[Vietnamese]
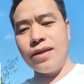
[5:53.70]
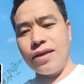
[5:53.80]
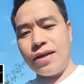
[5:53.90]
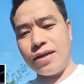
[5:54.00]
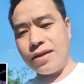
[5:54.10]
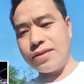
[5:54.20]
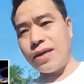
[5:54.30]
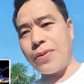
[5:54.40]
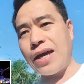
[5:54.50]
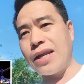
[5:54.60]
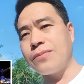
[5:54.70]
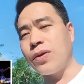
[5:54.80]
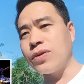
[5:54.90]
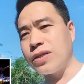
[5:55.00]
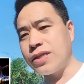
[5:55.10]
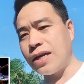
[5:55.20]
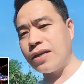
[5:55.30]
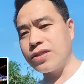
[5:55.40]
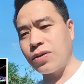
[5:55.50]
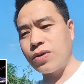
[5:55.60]
ờ, chế bé hải ninh mong nó chế
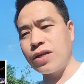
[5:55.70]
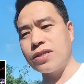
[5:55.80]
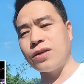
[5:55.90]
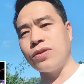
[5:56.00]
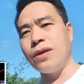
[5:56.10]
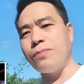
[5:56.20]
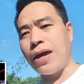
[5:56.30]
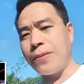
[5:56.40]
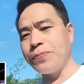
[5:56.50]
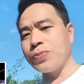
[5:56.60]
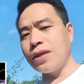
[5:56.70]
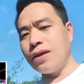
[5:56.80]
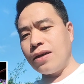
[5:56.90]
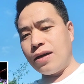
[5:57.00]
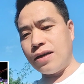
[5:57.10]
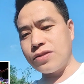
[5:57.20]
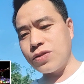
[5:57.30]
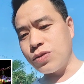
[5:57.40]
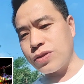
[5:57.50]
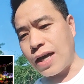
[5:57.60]
ờ, rộng nó giờ rộng thiết bé à số
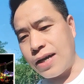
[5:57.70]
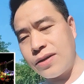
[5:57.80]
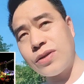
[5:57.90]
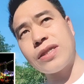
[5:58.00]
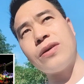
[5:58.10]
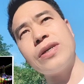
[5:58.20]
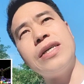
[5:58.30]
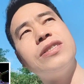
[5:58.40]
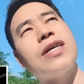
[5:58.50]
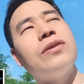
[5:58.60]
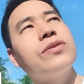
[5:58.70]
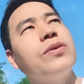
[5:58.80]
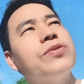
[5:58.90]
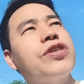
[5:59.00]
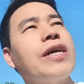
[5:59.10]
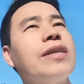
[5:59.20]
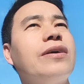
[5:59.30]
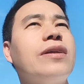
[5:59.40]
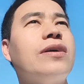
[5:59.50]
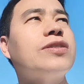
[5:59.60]
số thơ của tàu khí trà lúc công tranh
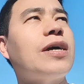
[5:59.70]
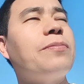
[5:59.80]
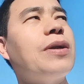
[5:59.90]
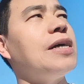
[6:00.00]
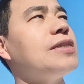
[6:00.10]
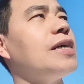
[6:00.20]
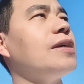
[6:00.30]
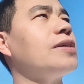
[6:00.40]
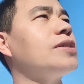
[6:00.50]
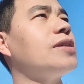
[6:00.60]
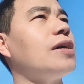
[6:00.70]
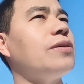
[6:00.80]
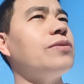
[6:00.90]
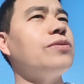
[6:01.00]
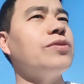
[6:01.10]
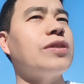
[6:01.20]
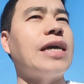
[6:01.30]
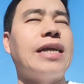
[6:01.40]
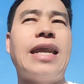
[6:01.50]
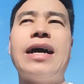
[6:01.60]
nó lo chập lời chế nhớ trầu
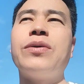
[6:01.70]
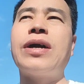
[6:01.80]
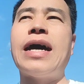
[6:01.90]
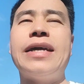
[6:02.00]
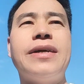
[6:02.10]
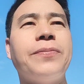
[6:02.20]
tỉnh lào cai nè